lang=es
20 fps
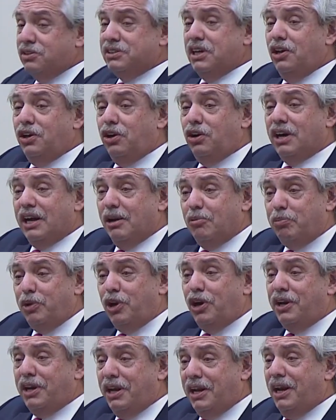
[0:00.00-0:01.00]
salió
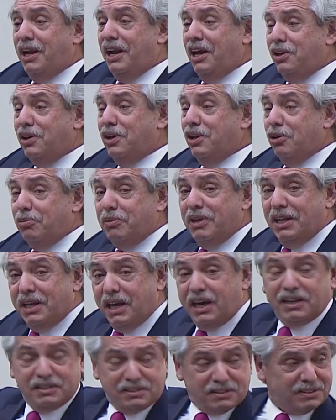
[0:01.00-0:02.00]
campeón en el año
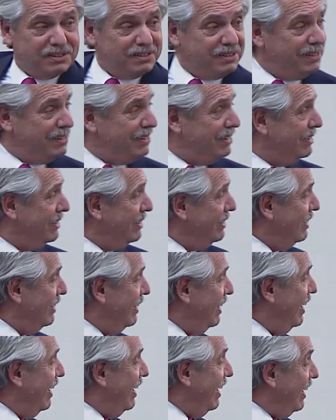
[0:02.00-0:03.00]
2010.
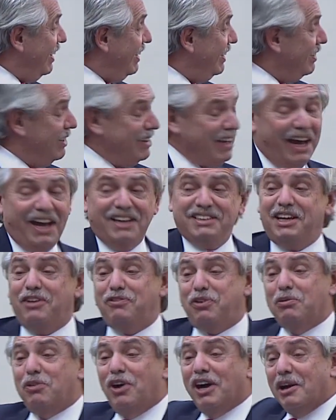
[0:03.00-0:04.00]
¿Eh? Allí
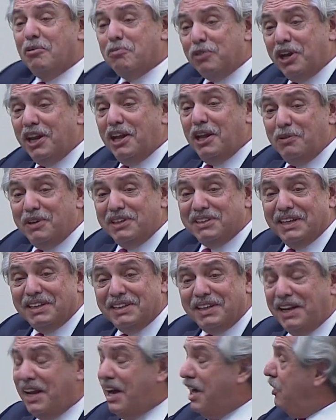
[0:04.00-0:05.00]
fuimos campeones del
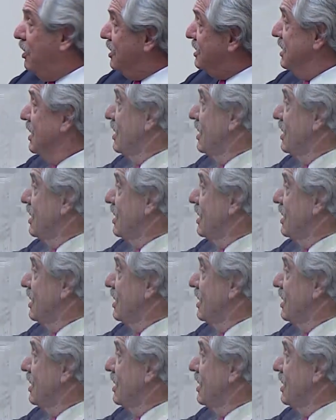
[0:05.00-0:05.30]
Bicentenario, así